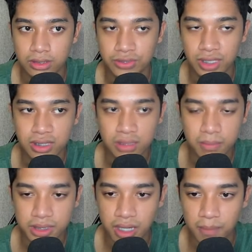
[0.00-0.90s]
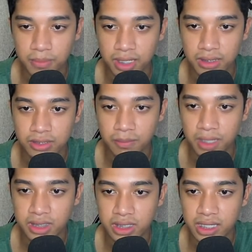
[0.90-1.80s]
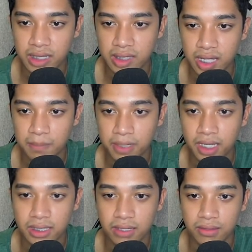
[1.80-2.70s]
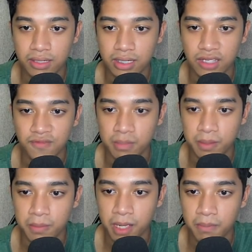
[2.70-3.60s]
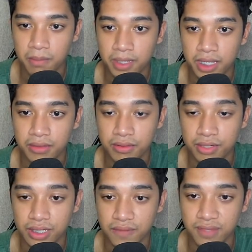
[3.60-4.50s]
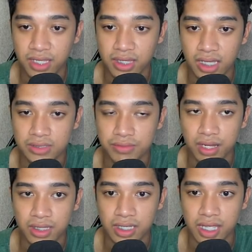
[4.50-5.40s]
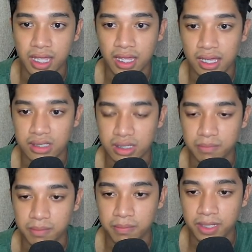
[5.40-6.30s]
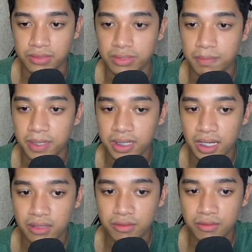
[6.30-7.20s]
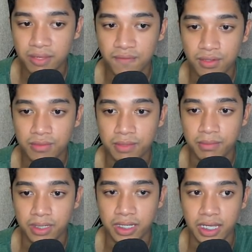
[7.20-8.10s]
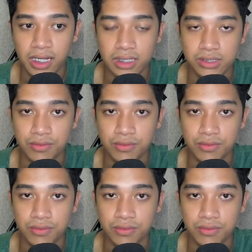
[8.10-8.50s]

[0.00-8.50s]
So not that much update. So basically antayin pa natin if bababa ba yan or if tataas yung ating SLP price. So depende yan kung may volume na mangyayari.